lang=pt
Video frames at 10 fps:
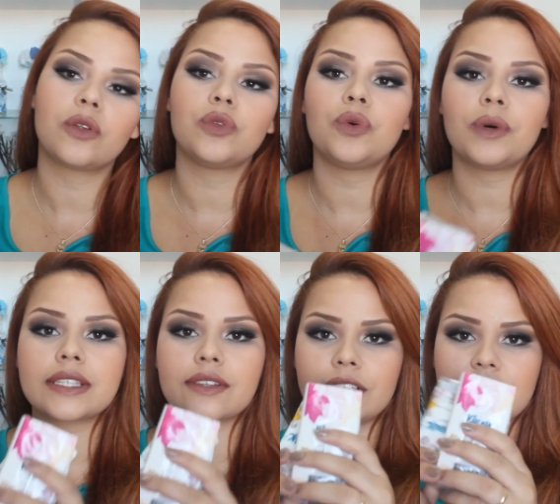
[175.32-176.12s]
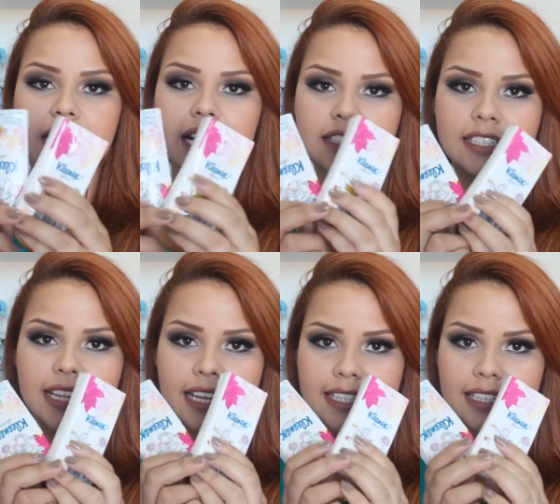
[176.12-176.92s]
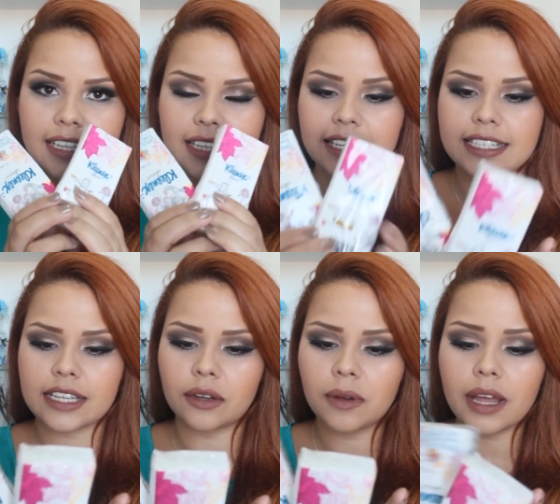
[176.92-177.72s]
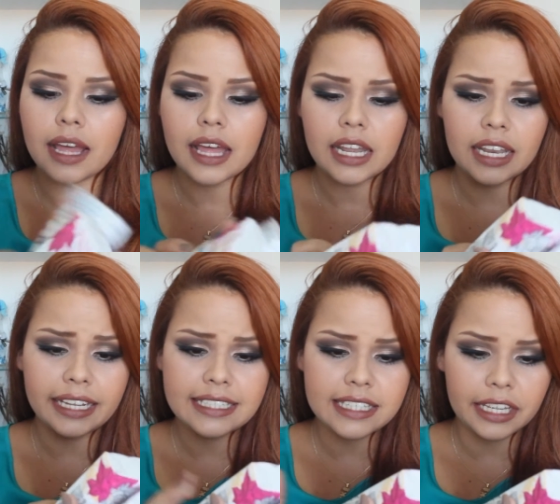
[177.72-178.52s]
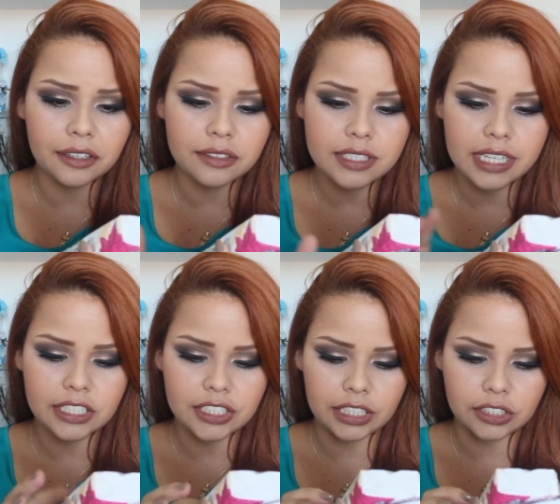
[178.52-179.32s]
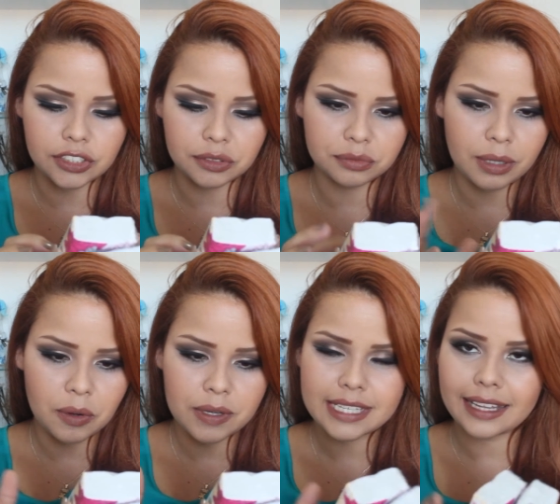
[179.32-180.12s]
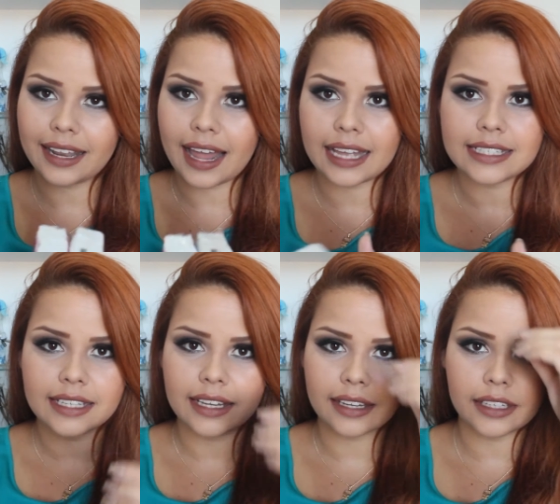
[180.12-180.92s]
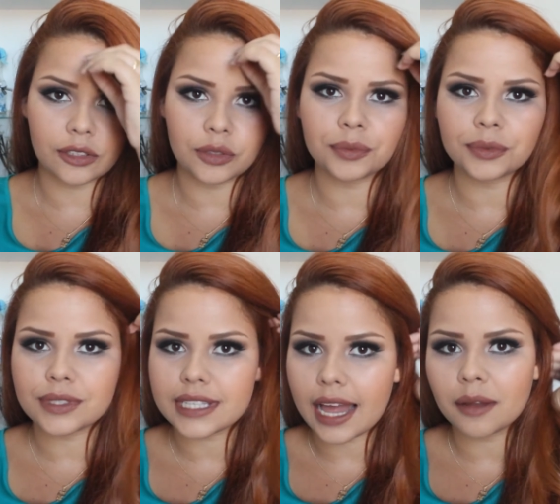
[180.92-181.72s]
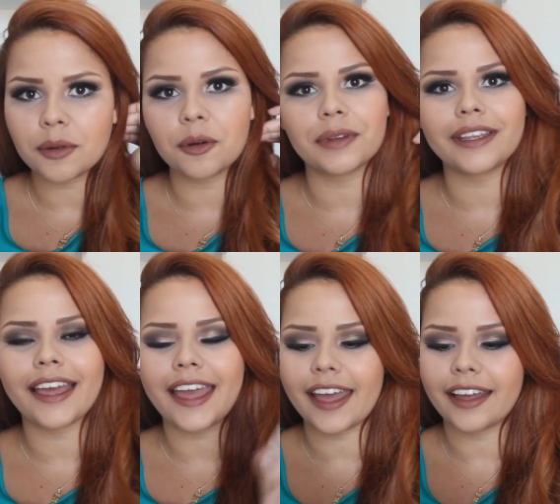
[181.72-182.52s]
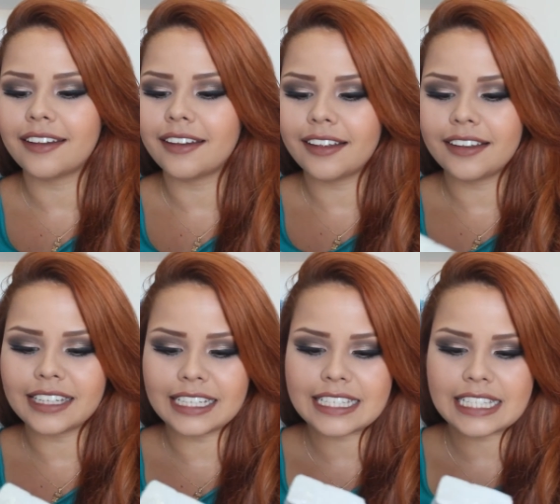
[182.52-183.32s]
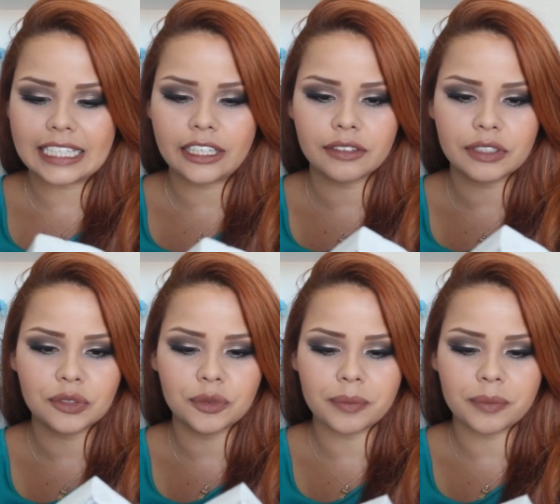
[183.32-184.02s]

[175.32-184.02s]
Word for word: duas quantidades dessa daqui, que são lencinhos, né, gente? Uma coisa clássica que todo mundo sabe como que é, lencinho e tudo